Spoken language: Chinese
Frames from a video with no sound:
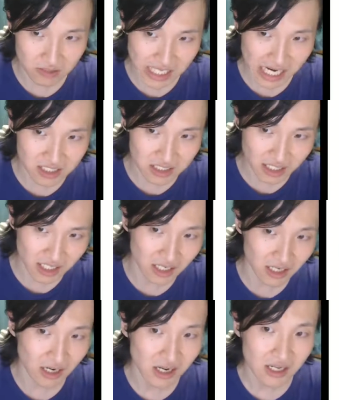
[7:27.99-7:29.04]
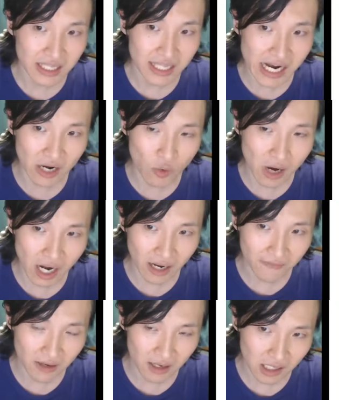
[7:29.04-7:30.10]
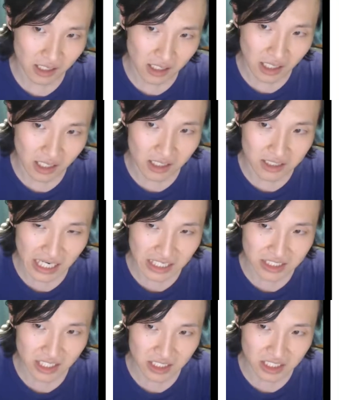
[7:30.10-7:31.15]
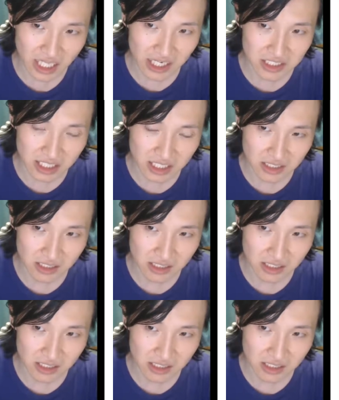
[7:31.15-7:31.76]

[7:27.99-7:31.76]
价值的一个量化和价值一个定性。